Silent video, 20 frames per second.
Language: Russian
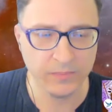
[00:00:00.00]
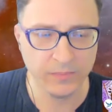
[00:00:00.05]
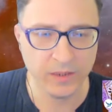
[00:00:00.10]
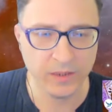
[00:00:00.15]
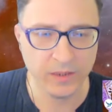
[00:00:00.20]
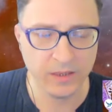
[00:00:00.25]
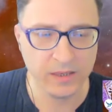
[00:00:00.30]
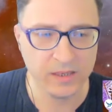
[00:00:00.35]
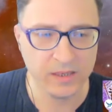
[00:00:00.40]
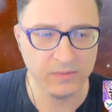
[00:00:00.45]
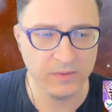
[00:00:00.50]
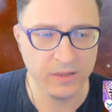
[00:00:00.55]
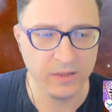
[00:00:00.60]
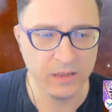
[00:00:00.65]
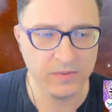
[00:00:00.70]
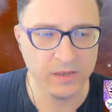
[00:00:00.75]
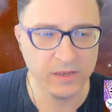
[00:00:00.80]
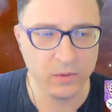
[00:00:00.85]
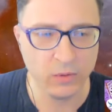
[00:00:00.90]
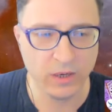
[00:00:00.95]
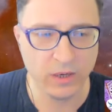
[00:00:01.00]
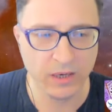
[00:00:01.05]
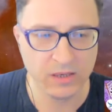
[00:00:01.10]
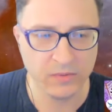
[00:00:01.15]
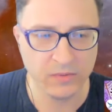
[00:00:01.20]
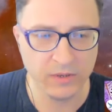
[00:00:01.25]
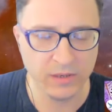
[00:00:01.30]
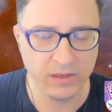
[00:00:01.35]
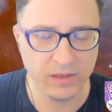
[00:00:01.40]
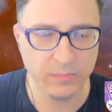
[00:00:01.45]
раз вы их все
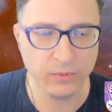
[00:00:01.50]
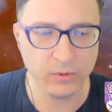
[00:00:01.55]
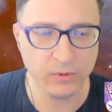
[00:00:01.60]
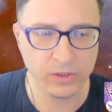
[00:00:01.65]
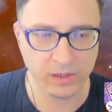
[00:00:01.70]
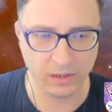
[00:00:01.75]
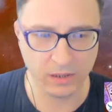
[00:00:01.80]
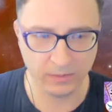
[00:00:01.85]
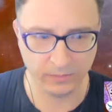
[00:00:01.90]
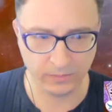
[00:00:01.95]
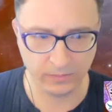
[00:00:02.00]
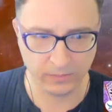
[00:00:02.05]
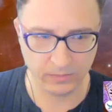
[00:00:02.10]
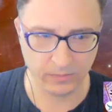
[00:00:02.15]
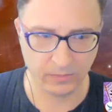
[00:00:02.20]
указываете, или просто,